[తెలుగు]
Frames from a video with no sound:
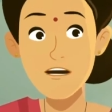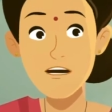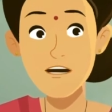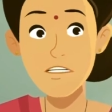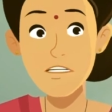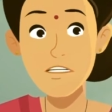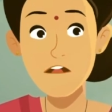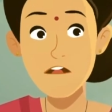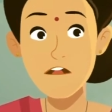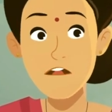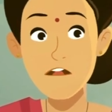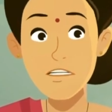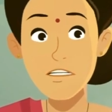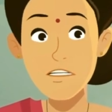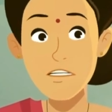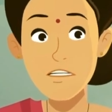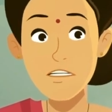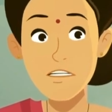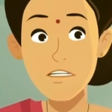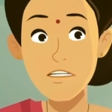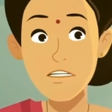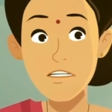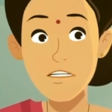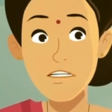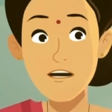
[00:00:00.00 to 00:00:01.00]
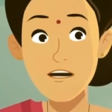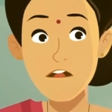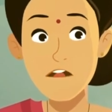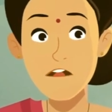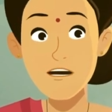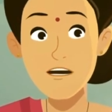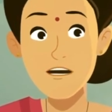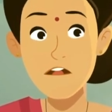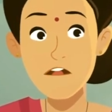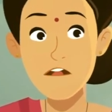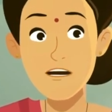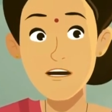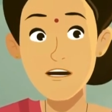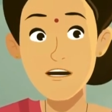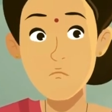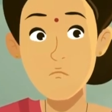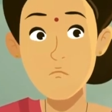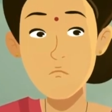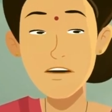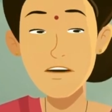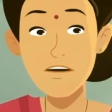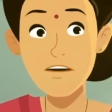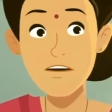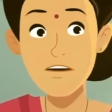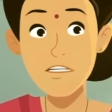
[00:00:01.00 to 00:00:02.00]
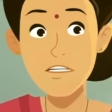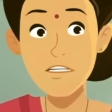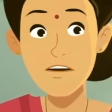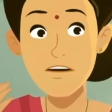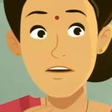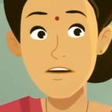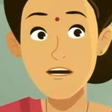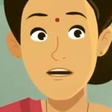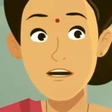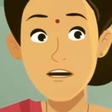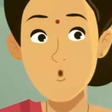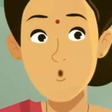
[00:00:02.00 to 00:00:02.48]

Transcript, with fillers: అలాగే అది స్కూల్లో లేదా చుట్టుపక్కల జరగవచ్చు